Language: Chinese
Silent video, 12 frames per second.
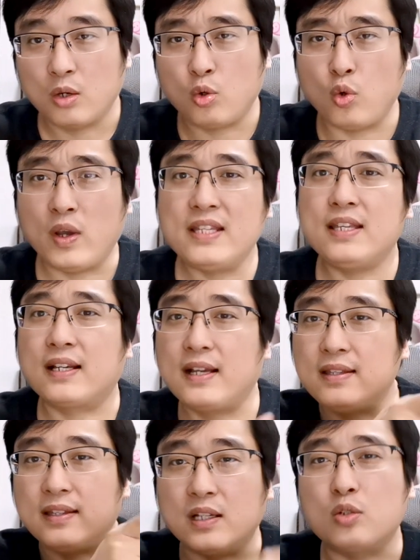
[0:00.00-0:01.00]
回去
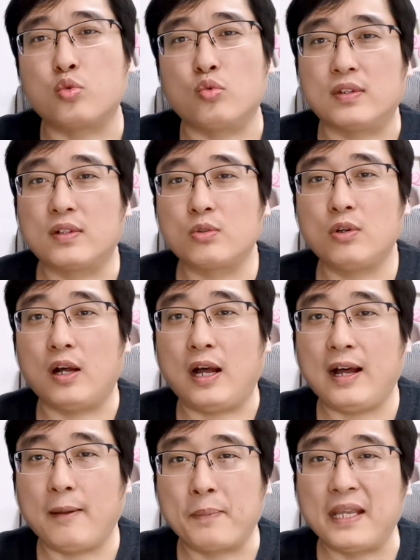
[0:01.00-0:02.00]
跟你的主子说
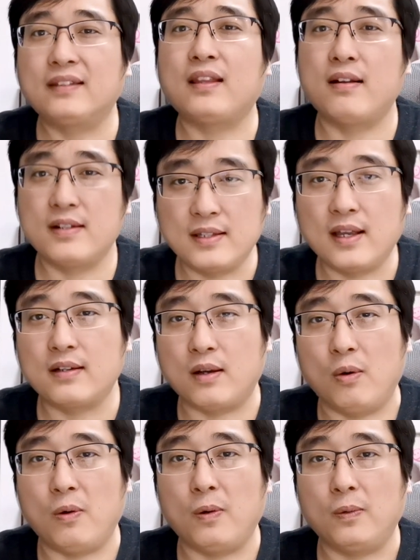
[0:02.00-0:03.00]
啊，别当人家
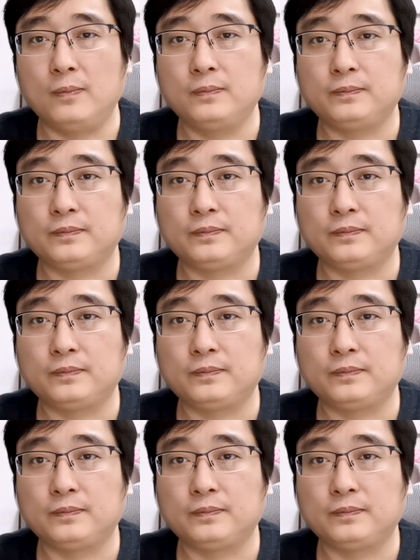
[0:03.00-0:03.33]
狗，